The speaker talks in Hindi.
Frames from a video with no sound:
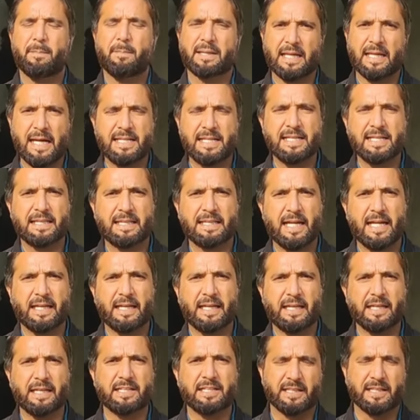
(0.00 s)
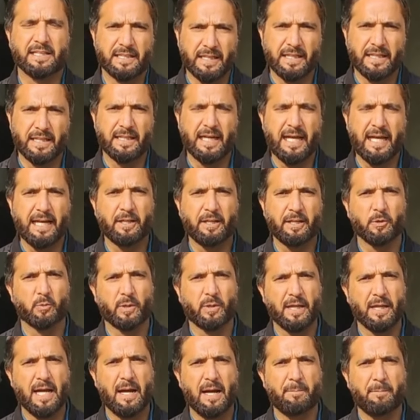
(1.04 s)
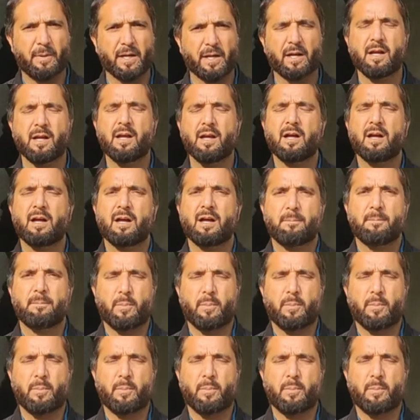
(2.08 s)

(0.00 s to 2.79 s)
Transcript: बताया जाता है कि शदीद है क्योंकि यहाँ पर